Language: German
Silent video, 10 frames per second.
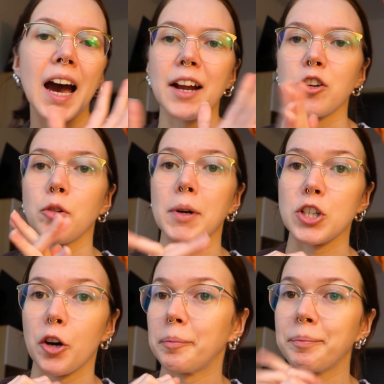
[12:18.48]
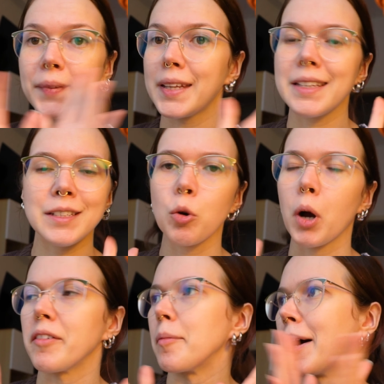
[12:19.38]
I don't know, mal schauen. Ich, ich
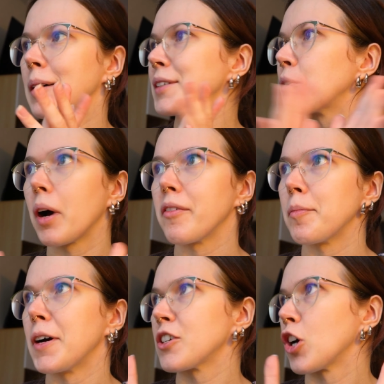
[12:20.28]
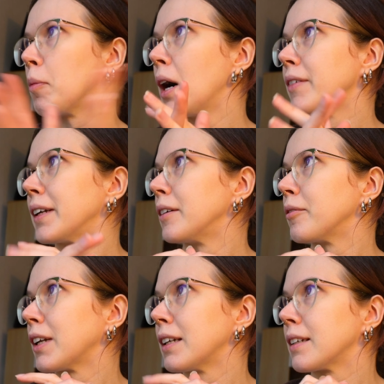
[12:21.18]
gucke einfach mal, ich gucke einfach mal, ich schaue mal,
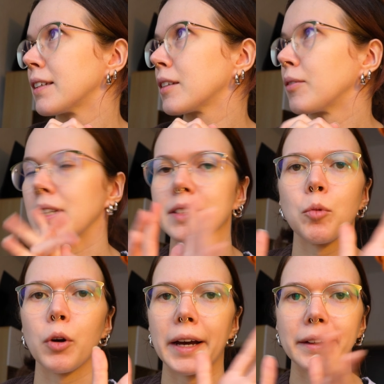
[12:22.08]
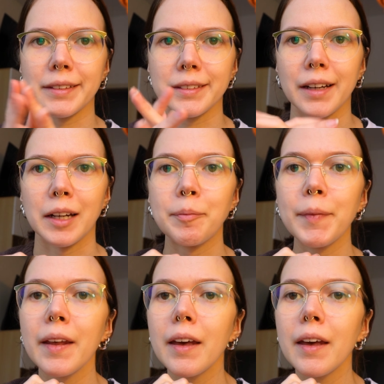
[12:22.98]
wann, wann, wann ich es morgen einrichten kann.